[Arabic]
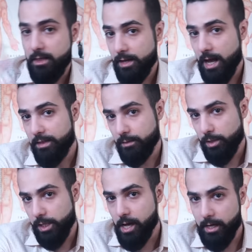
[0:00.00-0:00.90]
ثلاثة
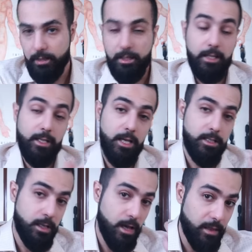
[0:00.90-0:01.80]
مشاكل تحتاج
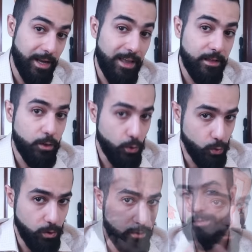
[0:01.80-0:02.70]
إلى ثلاثة
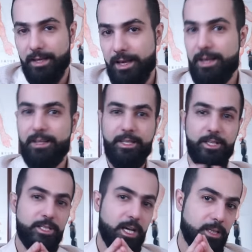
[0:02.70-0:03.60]
حلول
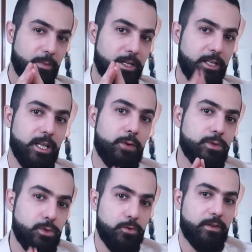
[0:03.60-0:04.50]
لنرجع لمريضنا
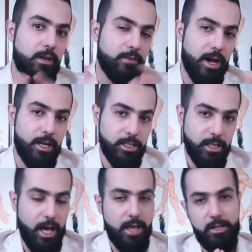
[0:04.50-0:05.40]
ونشوف كيف
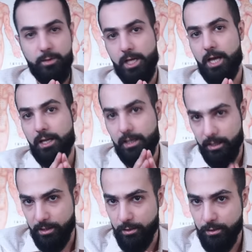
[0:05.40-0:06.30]
عالجنا هذه المشاكل
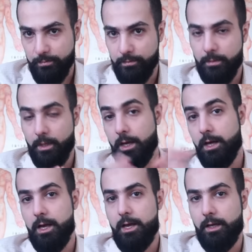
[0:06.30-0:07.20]
عنده
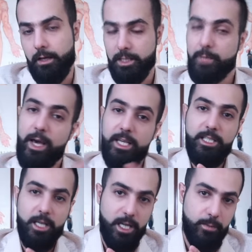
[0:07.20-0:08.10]
عندما
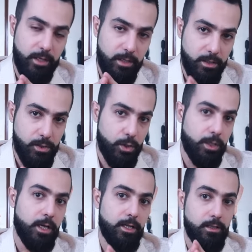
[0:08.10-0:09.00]
يشتكي مريض
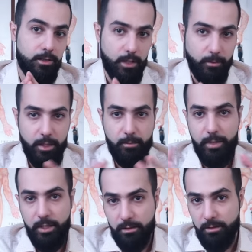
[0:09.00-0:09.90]
السكري للطبيب
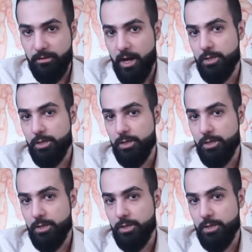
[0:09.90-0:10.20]
من ارتفاع